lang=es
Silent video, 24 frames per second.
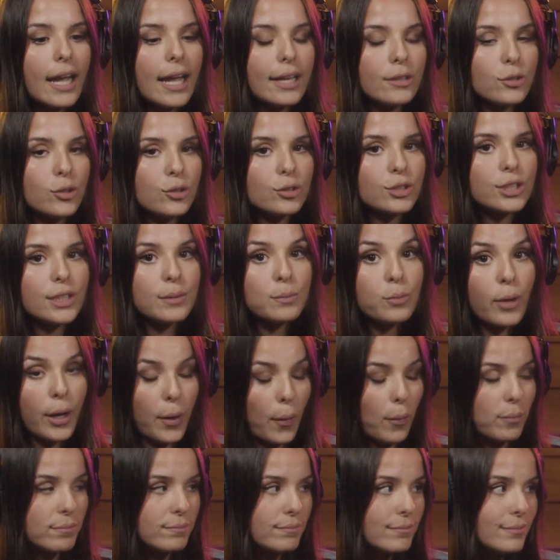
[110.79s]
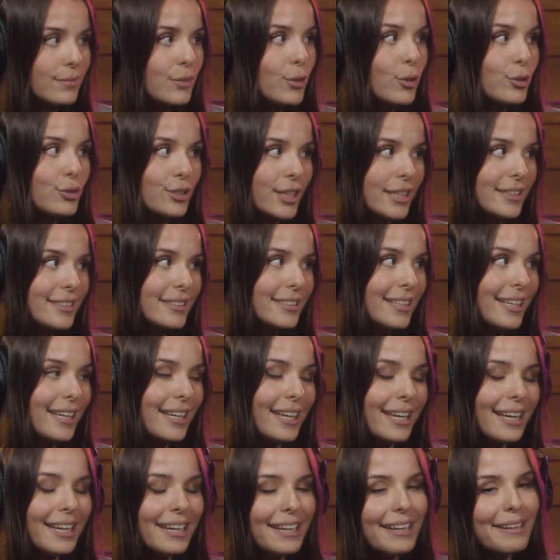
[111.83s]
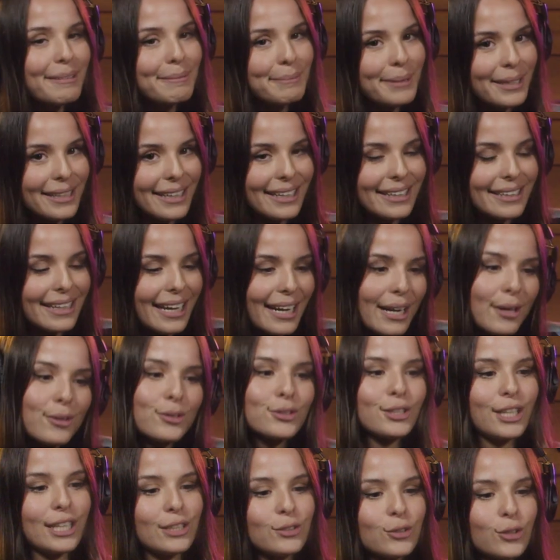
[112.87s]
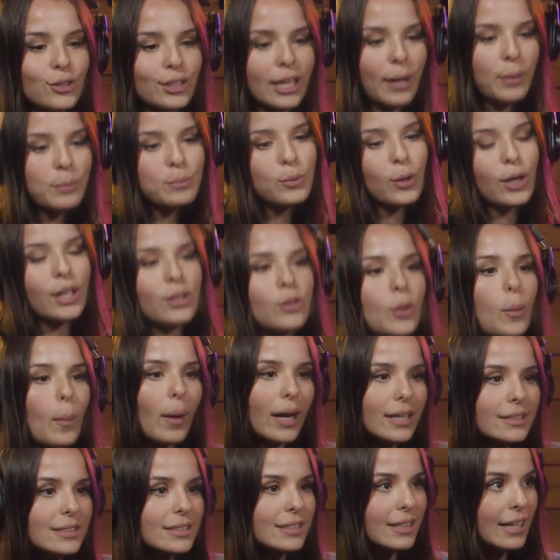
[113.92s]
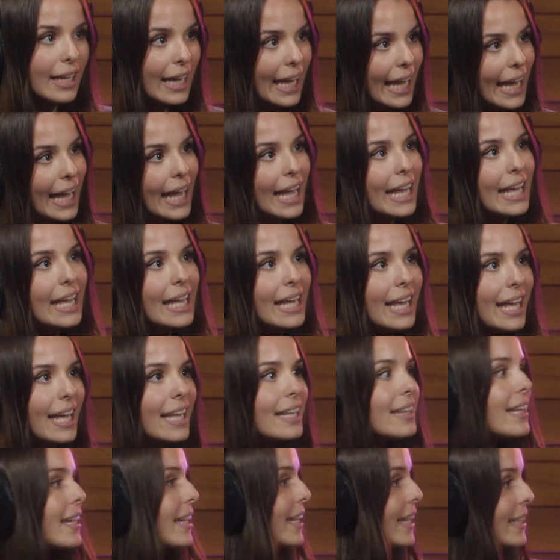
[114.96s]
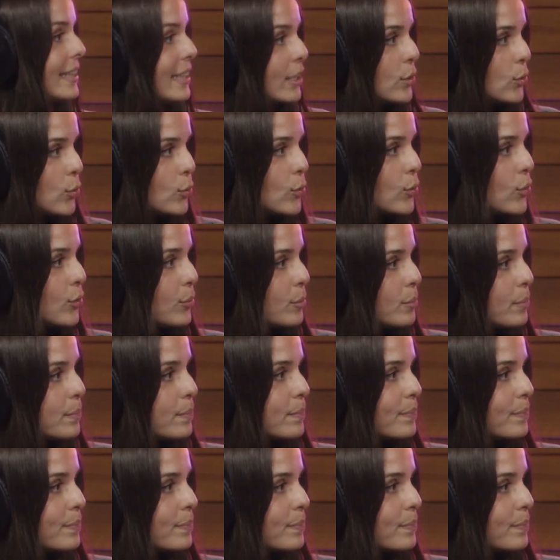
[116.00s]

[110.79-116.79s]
Entonces, bueno, no sé si, ¿verdad, Nare nos querés contar un poquito más qué es la gratitud?